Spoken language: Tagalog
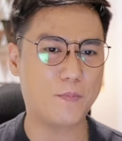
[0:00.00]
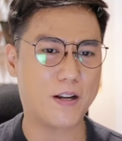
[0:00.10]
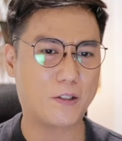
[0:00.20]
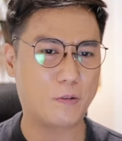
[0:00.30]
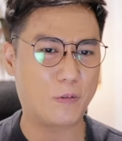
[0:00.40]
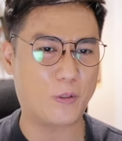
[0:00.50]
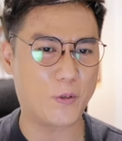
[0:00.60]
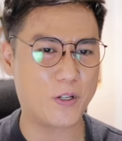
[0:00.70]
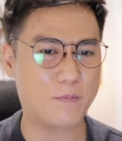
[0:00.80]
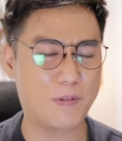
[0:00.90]

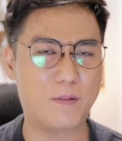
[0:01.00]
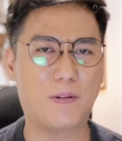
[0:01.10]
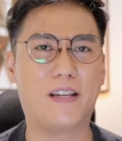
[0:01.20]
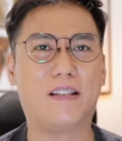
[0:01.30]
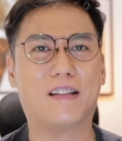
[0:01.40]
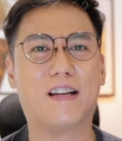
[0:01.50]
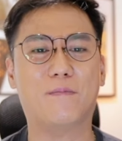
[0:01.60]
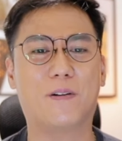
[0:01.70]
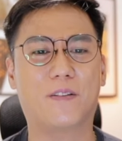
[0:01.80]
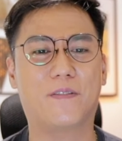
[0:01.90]
Dumadagong-dong ang balibalita
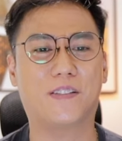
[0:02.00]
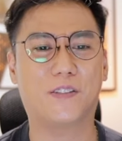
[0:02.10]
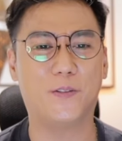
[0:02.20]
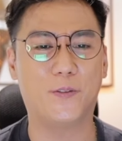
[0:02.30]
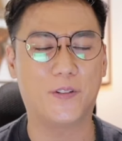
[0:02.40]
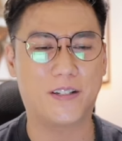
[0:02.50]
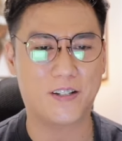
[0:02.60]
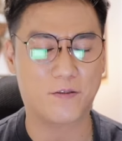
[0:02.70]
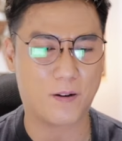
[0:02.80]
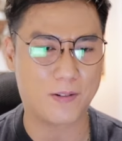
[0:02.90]
about this new
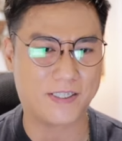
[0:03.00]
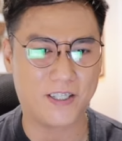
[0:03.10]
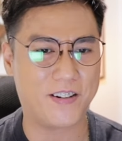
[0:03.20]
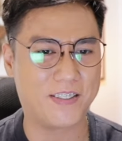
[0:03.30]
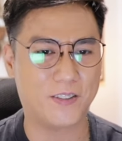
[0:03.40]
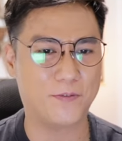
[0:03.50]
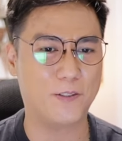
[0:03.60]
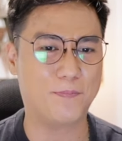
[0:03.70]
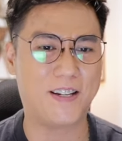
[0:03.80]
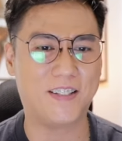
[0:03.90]
uh, drama series in the
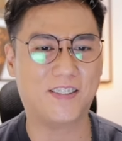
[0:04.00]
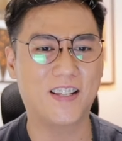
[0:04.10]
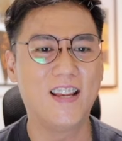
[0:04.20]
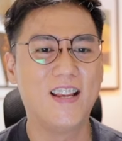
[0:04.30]
Philippines